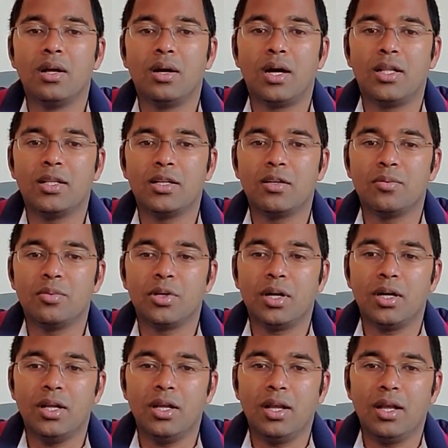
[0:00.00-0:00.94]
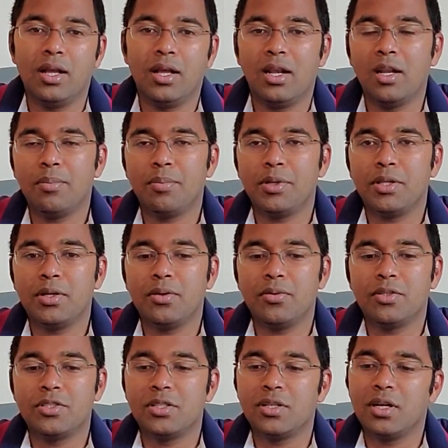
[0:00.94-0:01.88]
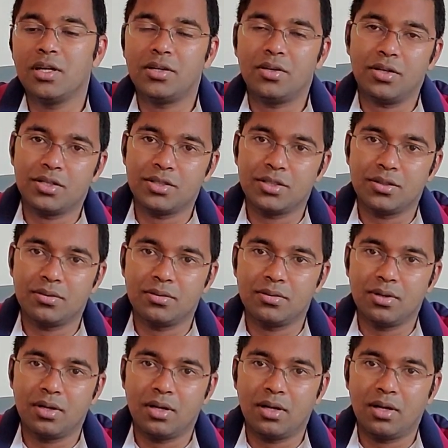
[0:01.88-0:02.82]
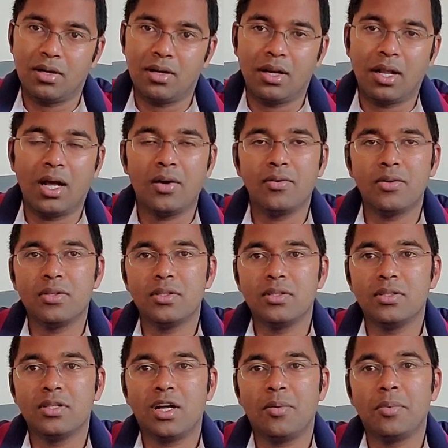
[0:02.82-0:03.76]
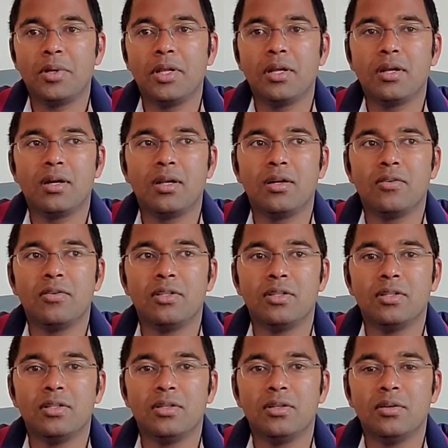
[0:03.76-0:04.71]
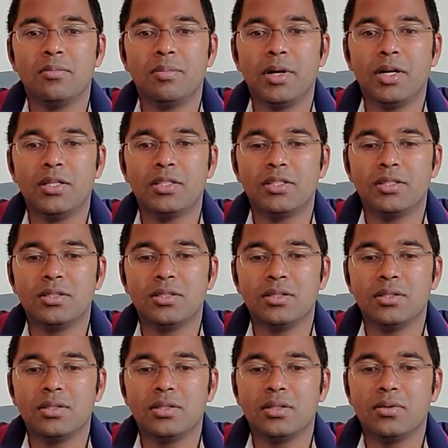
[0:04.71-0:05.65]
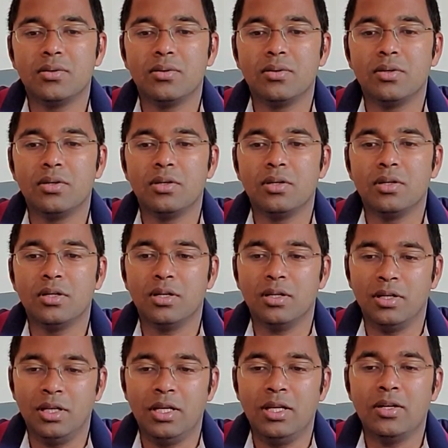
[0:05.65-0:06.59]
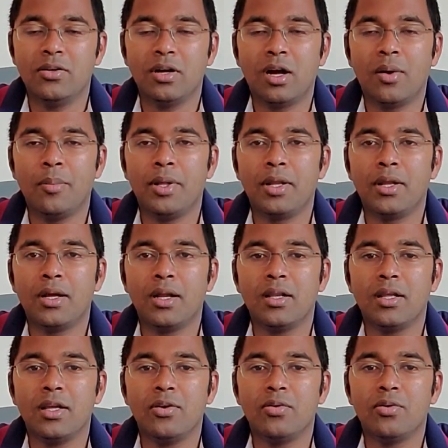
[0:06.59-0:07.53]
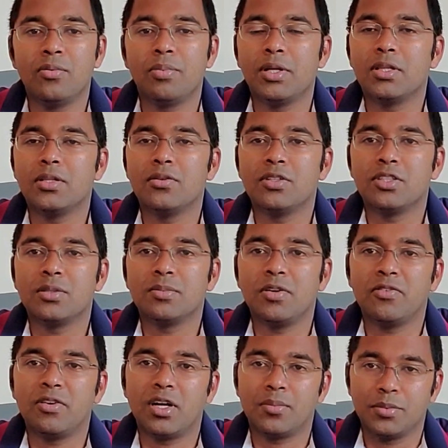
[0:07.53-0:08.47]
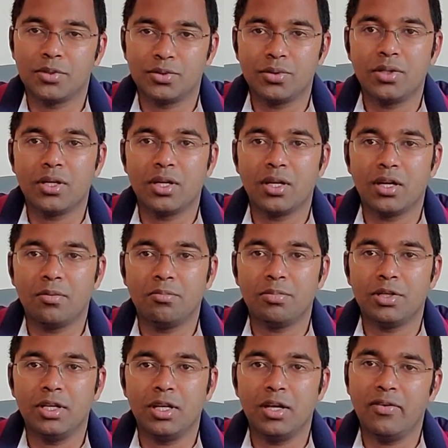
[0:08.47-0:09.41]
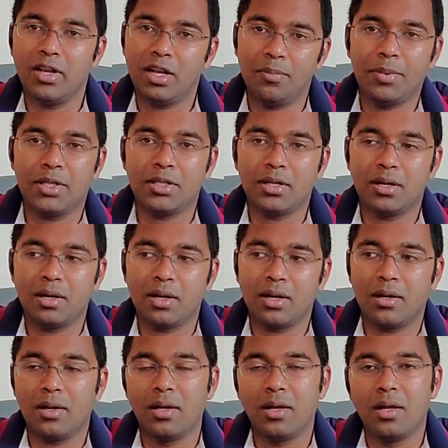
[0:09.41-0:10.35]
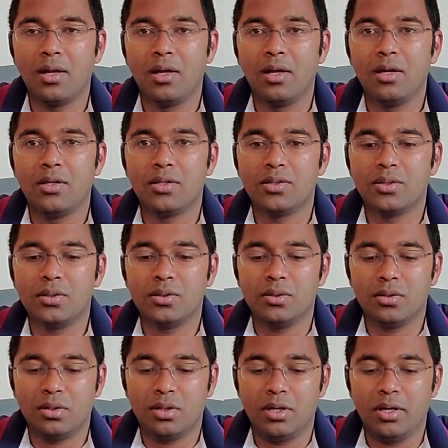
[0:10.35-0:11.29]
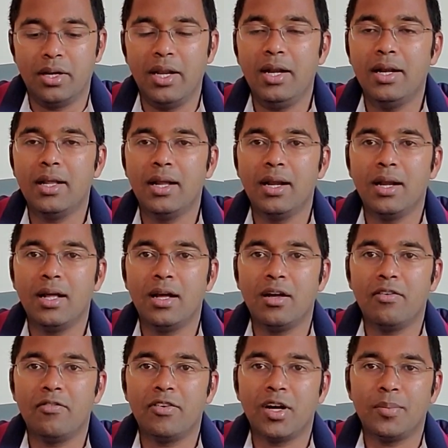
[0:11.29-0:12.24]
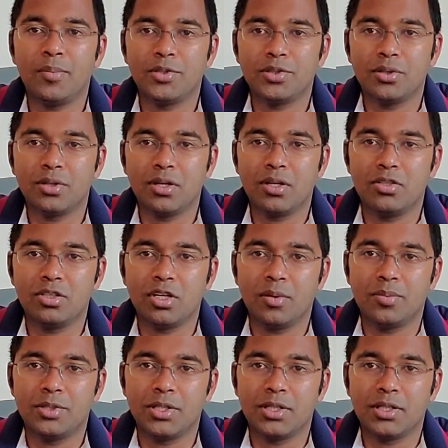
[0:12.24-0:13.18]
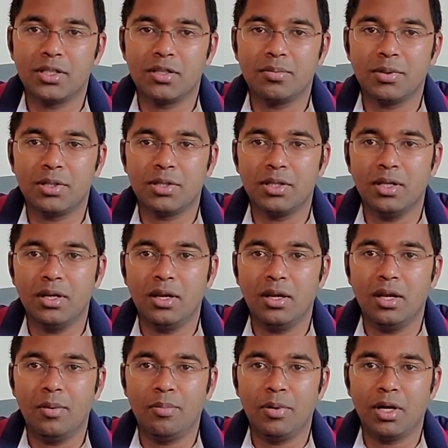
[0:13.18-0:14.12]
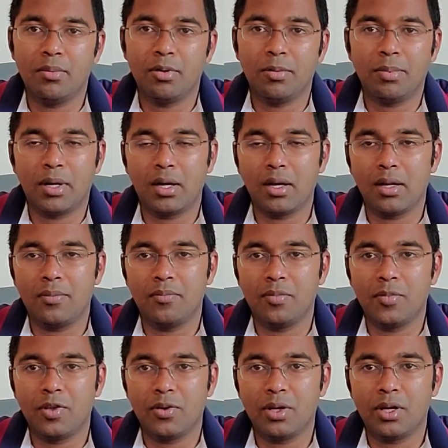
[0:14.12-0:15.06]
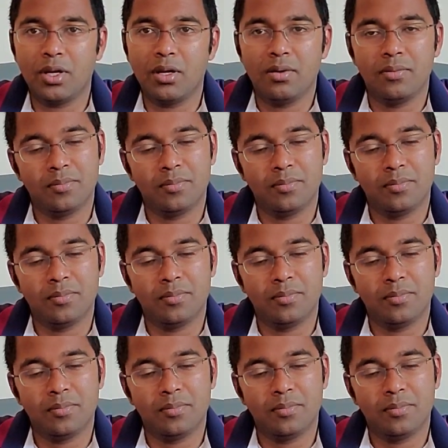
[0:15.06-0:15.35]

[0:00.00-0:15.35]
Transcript: அதுக்கு முன்னாடி என்னை பற்றி ஒரு சின்ன இன்ட்ரொடக்ஷன் நான் வந்து அமெரிக்காவில் வந்து படிச்சுட்டு இங்கே அமெரிக்காலேயே ஒரு பத்து வருஷமாக ஃபார்மசூட்டிக்கல் கம்பெனியில் வேலை பார்த்துட்ருக்கேன் ஸோ டீட்டெயில்டாக ஃபார்மசூட்டிக்கல் ஜாப் செக்டர் பற்றி இப்போ நம்ம பார்க்கலாம் ஓகே